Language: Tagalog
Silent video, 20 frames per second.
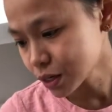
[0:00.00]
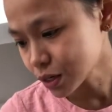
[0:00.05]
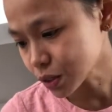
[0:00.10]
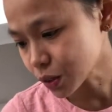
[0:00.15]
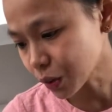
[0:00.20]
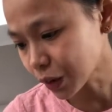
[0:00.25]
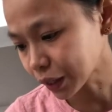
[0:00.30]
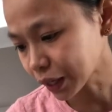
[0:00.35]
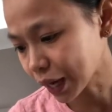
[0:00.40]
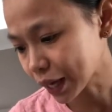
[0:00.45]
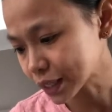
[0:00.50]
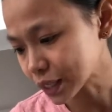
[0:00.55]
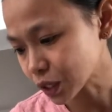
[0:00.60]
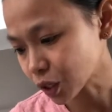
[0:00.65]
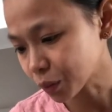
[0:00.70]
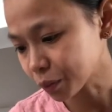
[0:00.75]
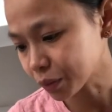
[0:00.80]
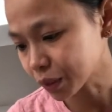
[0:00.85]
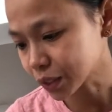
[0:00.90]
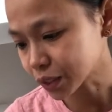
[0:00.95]
So, ang klase
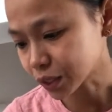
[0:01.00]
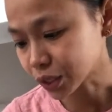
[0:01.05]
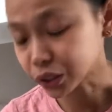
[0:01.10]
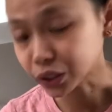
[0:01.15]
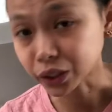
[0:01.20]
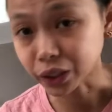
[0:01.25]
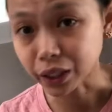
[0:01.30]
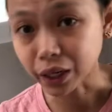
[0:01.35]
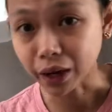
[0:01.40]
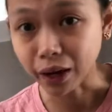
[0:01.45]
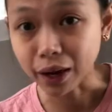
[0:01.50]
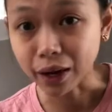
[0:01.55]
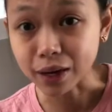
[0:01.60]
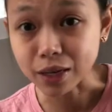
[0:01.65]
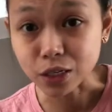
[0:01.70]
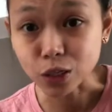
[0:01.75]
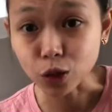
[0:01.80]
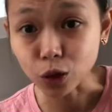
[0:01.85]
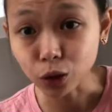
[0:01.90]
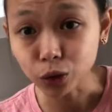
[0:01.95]
ko mag-start siya ng
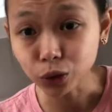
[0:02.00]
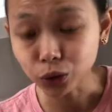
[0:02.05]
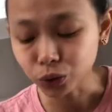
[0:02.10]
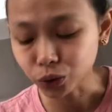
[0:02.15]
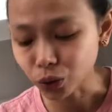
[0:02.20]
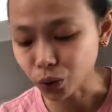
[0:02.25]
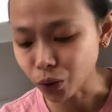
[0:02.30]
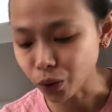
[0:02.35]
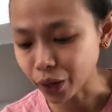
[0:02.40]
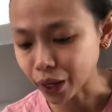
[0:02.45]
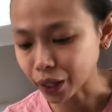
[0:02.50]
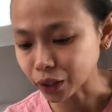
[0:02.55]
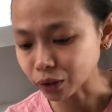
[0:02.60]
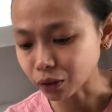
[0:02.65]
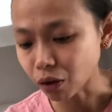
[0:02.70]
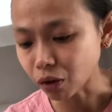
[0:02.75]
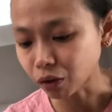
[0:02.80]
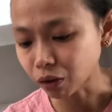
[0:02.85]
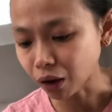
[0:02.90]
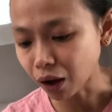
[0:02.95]
alas 8, 8
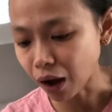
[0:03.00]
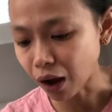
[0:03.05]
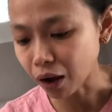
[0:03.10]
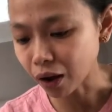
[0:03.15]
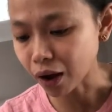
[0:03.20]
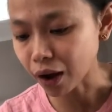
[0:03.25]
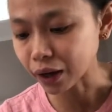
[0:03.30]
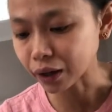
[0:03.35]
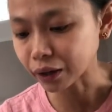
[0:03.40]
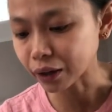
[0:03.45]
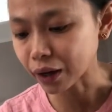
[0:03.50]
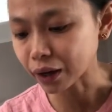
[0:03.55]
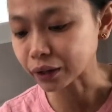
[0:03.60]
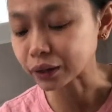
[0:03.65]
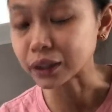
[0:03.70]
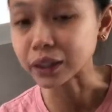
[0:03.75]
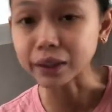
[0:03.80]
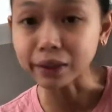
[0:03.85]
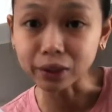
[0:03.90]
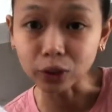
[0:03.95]
o'clock
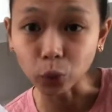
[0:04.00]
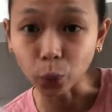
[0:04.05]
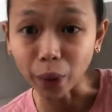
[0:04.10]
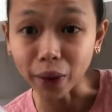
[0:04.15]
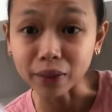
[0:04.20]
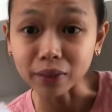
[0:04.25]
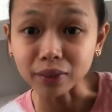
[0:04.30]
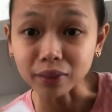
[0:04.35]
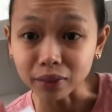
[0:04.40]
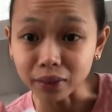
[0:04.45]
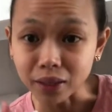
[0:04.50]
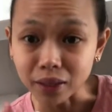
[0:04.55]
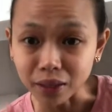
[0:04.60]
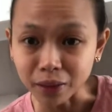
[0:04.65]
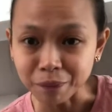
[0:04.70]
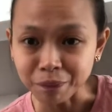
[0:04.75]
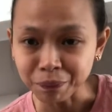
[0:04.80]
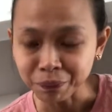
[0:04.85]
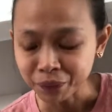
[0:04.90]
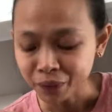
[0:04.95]
hanggang
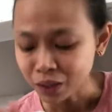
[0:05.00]
3.20.